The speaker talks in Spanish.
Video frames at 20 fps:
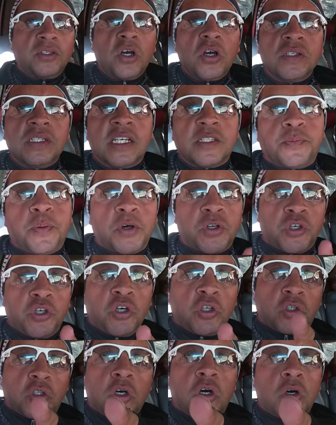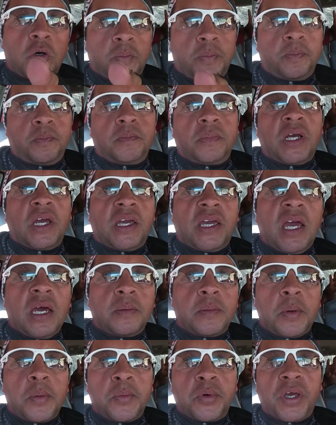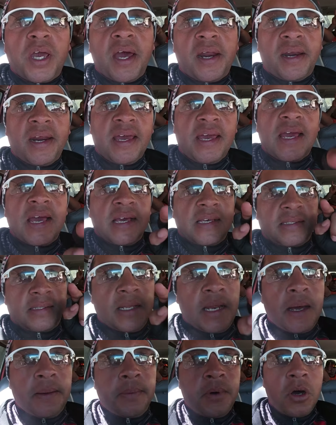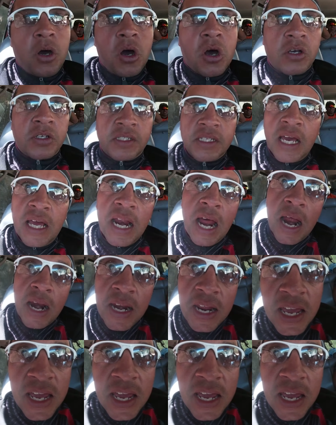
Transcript: entonces por YouTube. Guillermo Munguia Reyes, la voz de la